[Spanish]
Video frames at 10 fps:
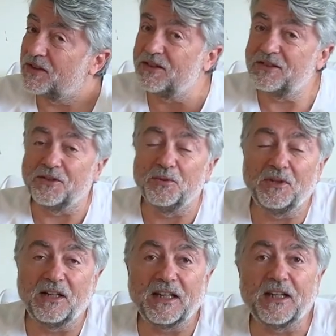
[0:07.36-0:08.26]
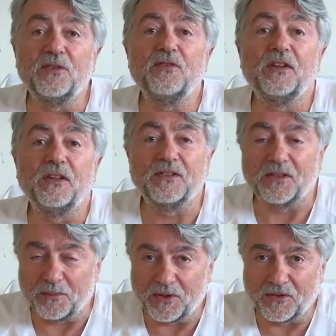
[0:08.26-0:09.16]
Sánchez Luna, jefe del
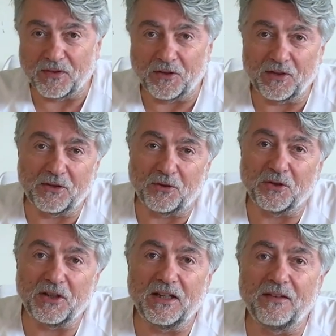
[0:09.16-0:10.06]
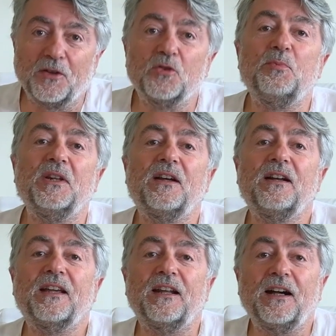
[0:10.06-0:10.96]
Servicio de Neonatología del
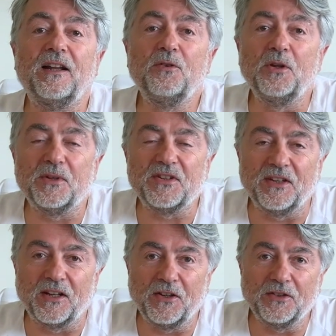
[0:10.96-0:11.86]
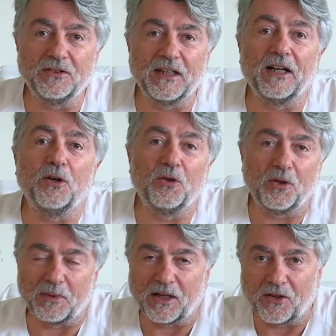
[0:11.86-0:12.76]
Hospital General Universitario
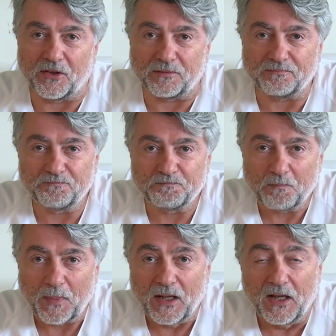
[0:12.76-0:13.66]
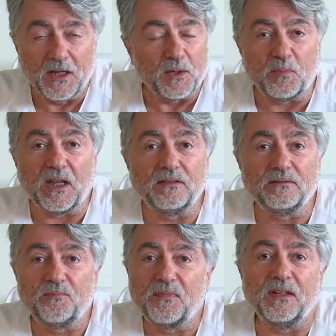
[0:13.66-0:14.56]
Gregorio Marañón.
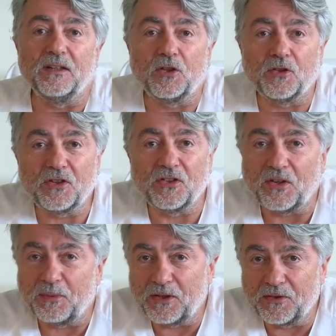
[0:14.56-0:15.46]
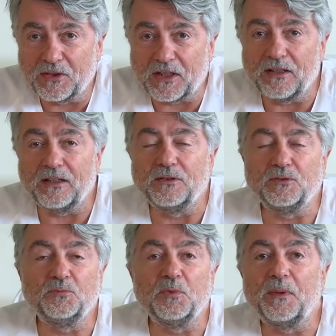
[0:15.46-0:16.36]
Bien, de todos es sabido que
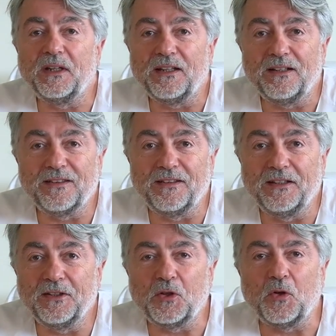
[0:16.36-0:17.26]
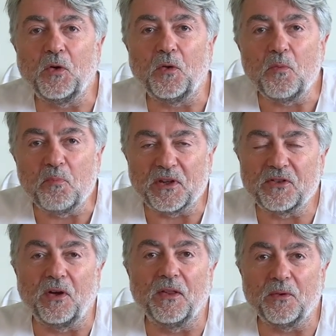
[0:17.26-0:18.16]
un bebé que nace con un
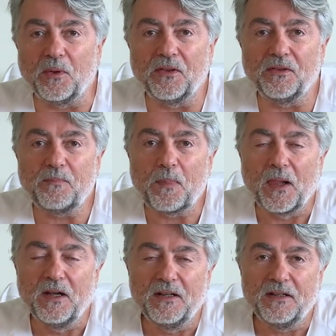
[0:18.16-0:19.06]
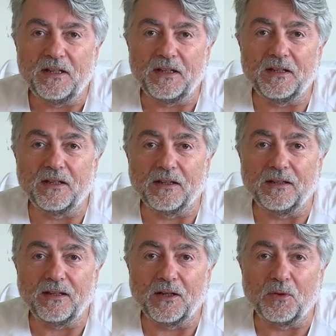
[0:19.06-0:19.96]
peso adecuado y que
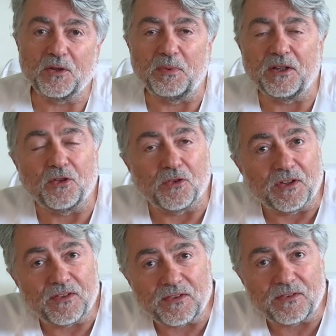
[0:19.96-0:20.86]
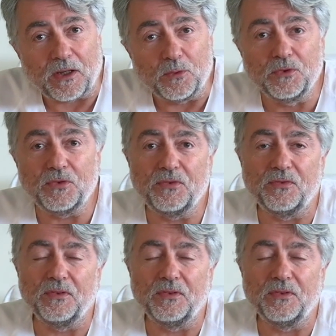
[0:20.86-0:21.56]
tiene un aspecto de salud